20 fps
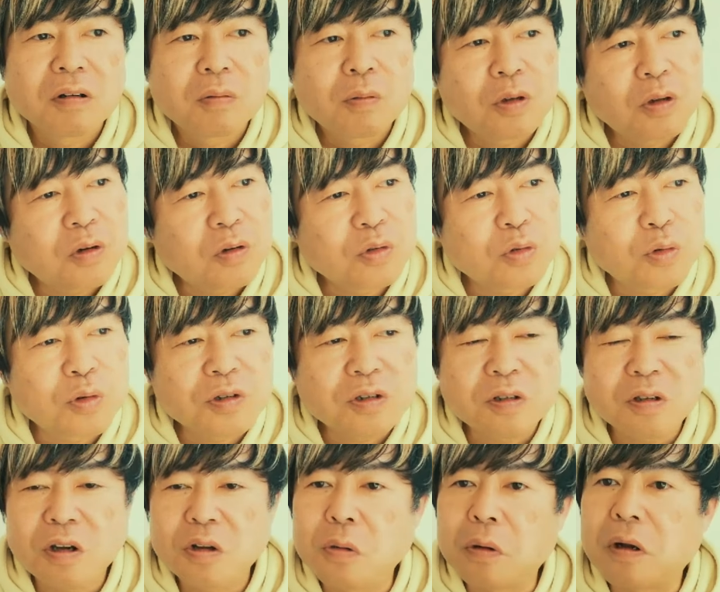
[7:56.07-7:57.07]
まあだからそこ
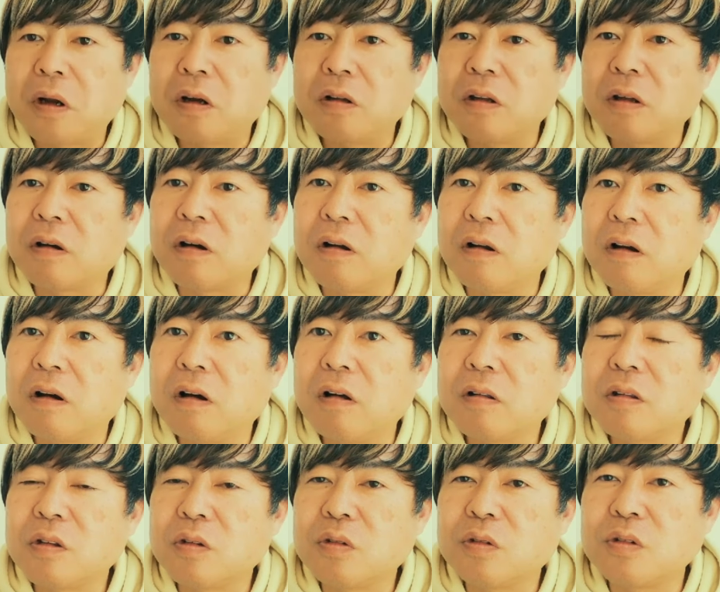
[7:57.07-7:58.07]
しないのはなんでか
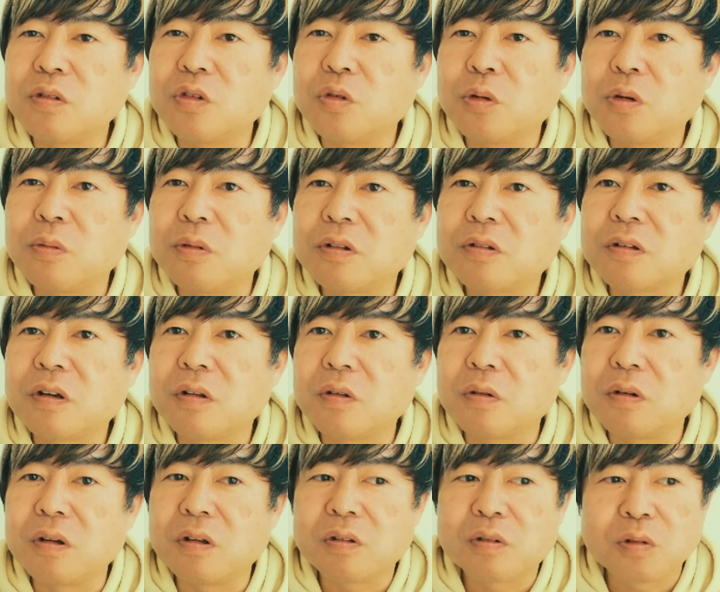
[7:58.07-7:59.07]
なっていうふうに思いますけ
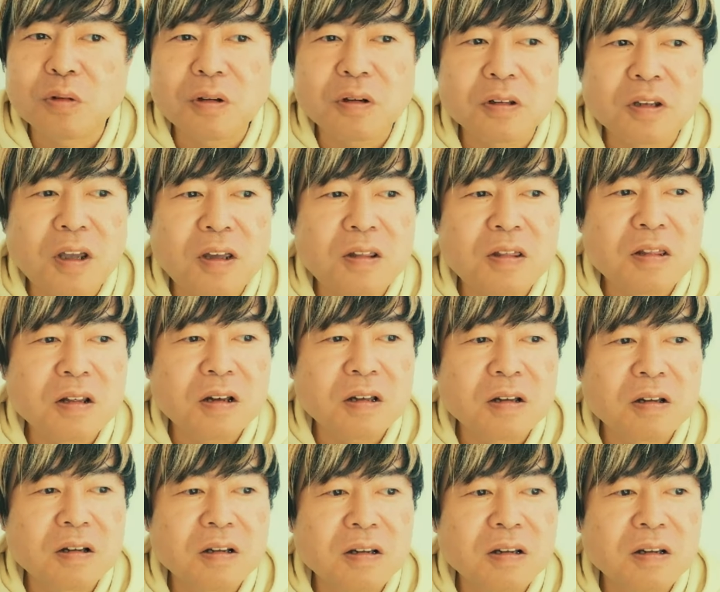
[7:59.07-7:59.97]
どね。それが天才